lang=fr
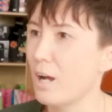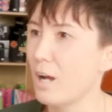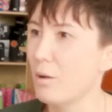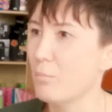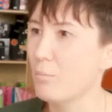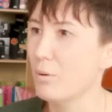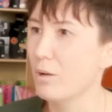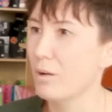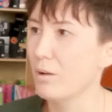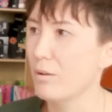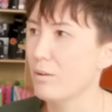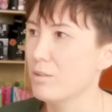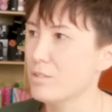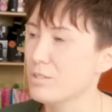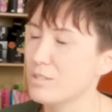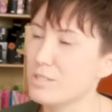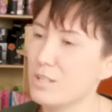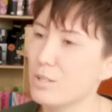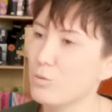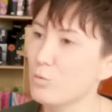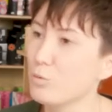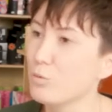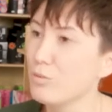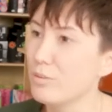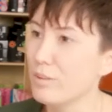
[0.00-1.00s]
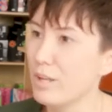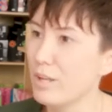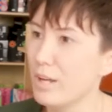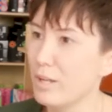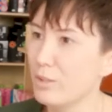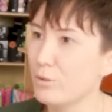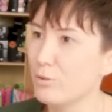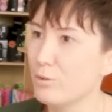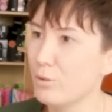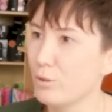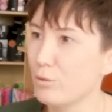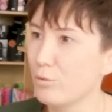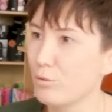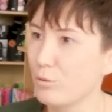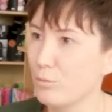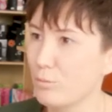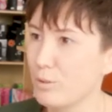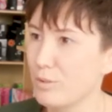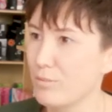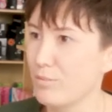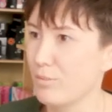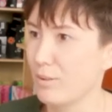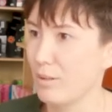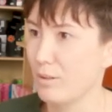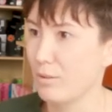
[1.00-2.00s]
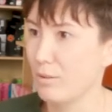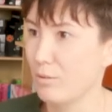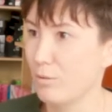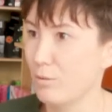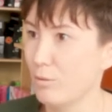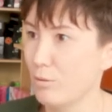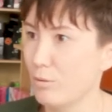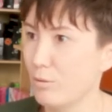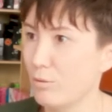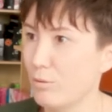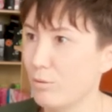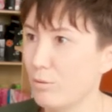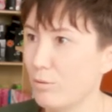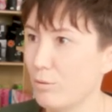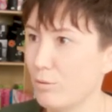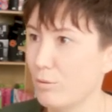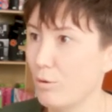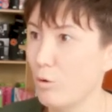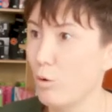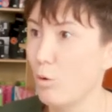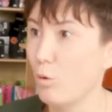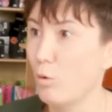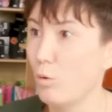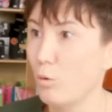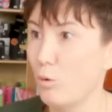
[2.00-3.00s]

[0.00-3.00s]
ben, ça nous tenait à cœur de mettre ça en,